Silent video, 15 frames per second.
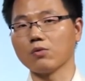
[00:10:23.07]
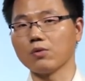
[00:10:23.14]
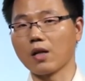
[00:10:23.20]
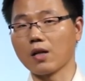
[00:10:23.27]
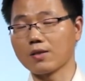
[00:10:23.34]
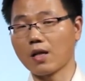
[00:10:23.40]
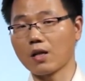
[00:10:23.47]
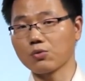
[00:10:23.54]
就
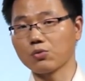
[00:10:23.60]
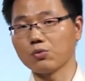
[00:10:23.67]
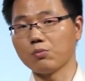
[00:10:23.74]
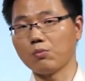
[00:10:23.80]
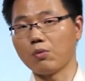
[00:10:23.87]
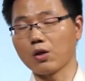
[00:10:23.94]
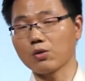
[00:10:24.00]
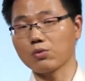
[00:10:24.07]
你要加入
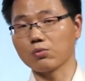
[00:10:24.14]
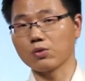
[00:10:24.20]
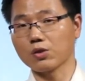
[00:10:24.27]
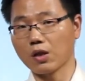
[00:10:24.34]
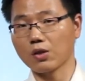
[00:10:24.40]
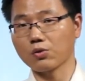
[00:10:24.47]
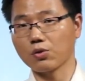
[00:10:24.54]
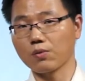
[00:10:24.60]
某一个组
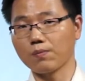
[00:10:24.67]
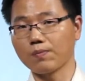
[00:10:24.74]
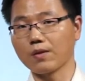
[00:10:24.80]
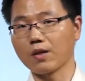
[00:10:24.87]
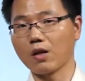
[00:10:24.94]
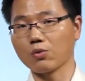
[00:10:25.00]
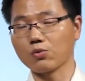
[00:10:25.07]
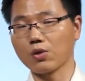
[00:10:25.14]
织当中，
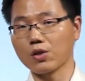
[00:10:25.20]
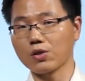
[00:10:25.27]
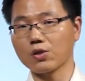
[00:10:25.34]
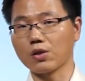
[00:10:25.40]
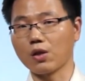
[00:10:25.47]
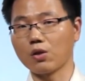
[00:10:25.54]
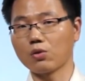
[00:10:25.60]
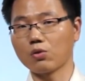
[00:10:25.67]
你要宣
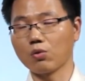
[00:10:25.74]
誓，